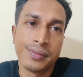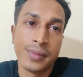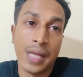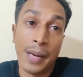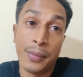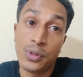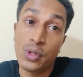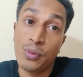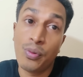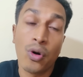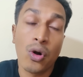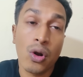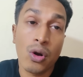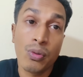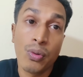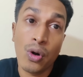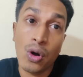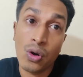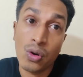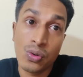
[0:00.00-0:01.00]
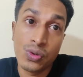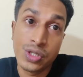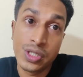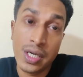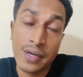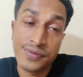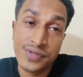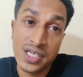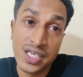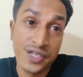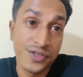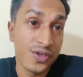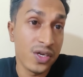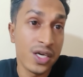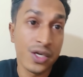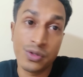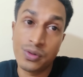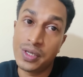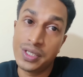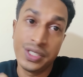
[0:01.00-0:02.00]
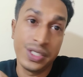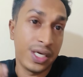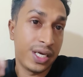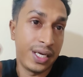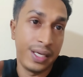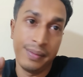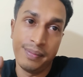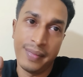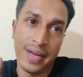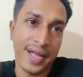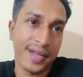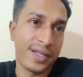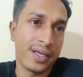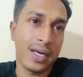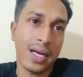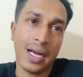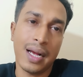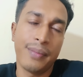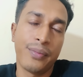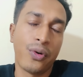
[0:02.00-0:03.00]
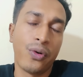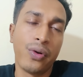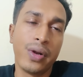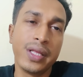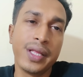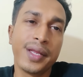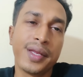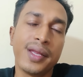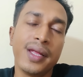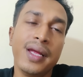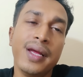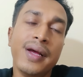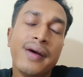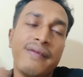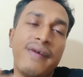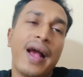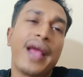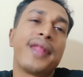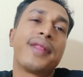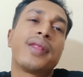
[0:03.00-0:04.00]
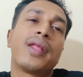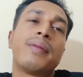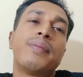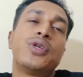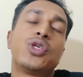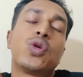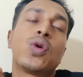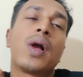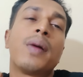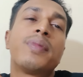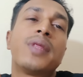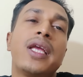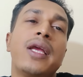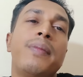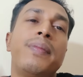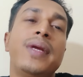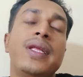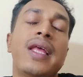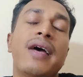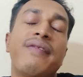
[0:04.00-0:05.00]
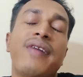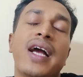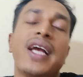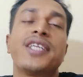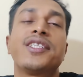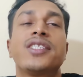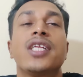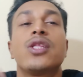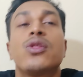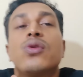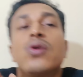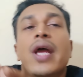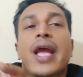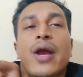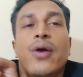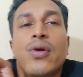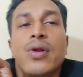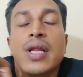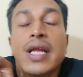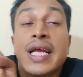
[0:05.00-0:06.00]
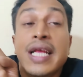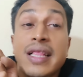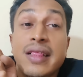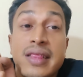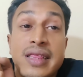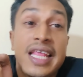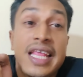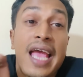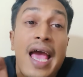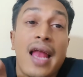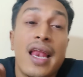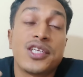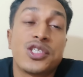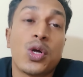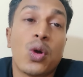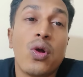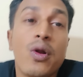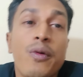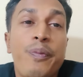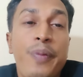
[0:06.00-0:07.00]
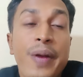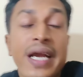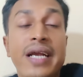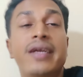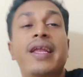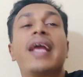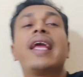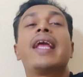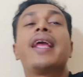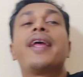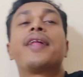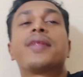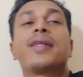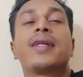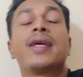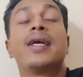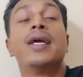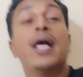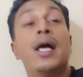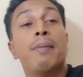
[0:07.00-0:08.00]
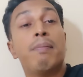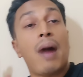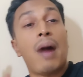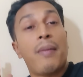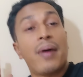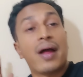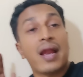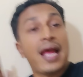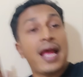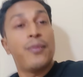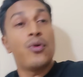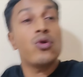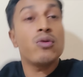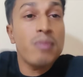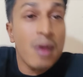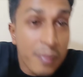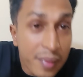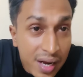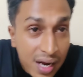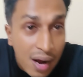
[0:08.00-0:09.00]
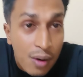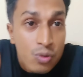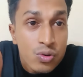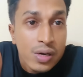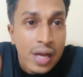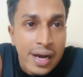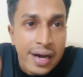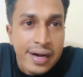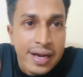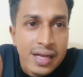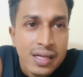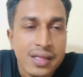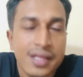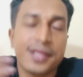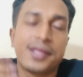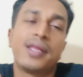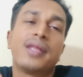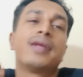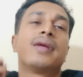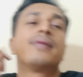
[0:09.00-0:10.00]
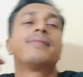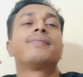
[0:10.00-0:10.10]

আমি তো ফটর ফটর করছিলাম যে নিউজিল্যান্ড তো যে কি ম্যাচ এটা কাম করে দিছে পাকিস্তান বিশ্বকাপ থেকে বিদায় পাকিস্তান তো এখন দেয়ালে যখন ফিট থেকে গেছে মামারা এমনভাবে কাউন্টার অ্যাটাক দিছে